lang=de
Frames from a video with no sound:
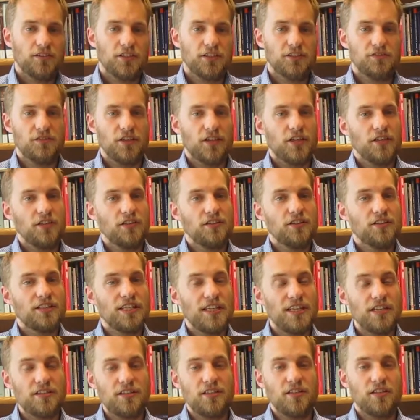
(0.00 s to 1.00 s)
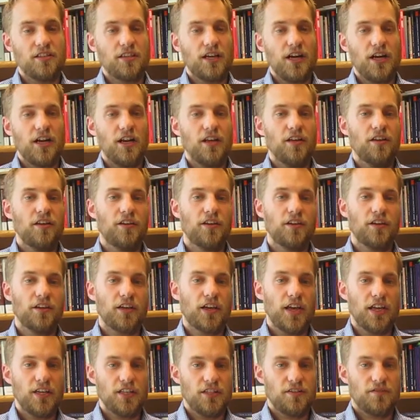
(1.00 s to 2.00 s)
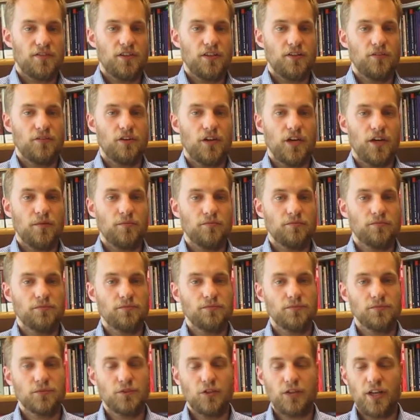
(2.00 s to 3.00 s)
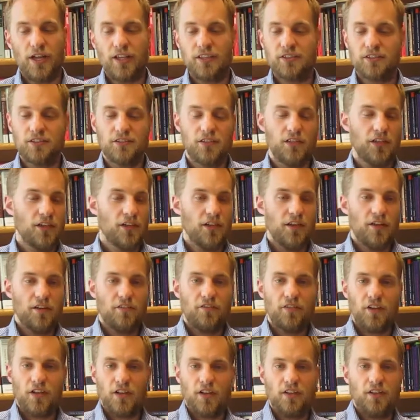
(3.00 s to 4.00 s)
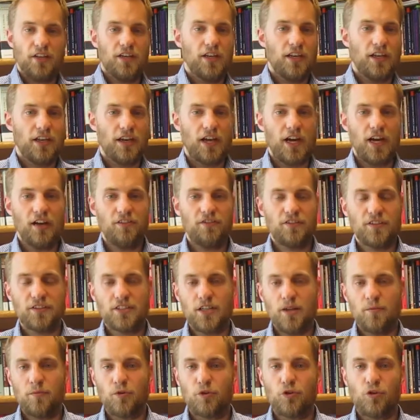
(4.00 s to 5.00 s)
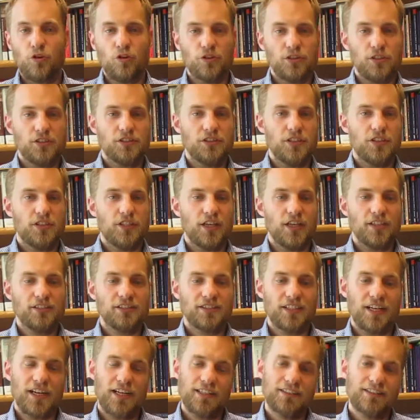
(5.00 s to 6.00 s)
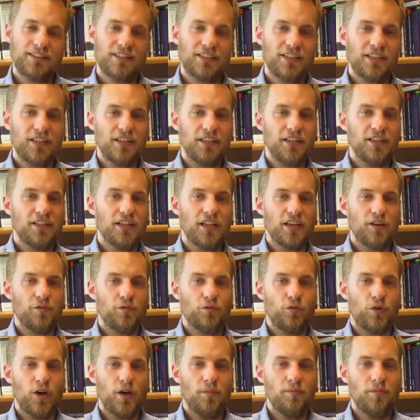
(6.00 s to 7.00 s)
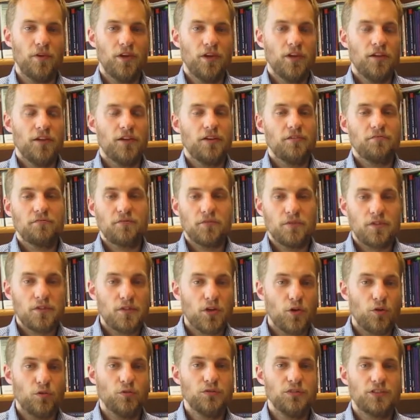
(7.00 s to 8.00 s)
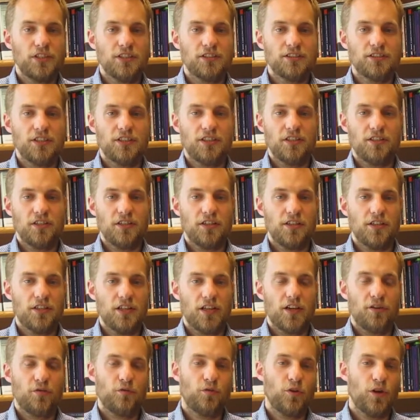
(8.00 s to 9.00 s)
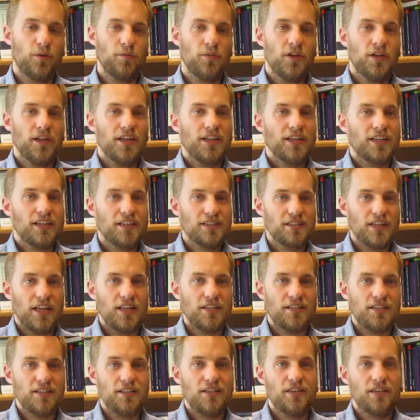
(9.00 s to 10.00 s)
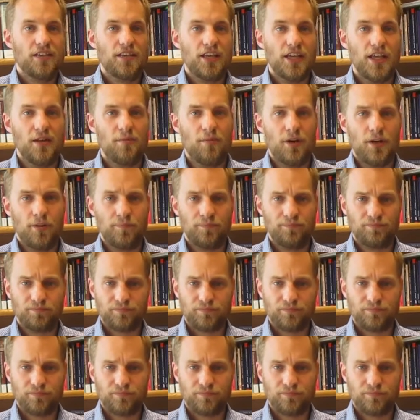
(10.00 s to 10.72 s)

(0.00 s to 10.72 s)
dass wir eine dezentrale Rechtsfindung haben. Soll heißen, weder die Generalversammlung noch der Sicherheitsrat sind in irgendeiner Form grundsätzlich in irgendeiner Form Gesetzgeber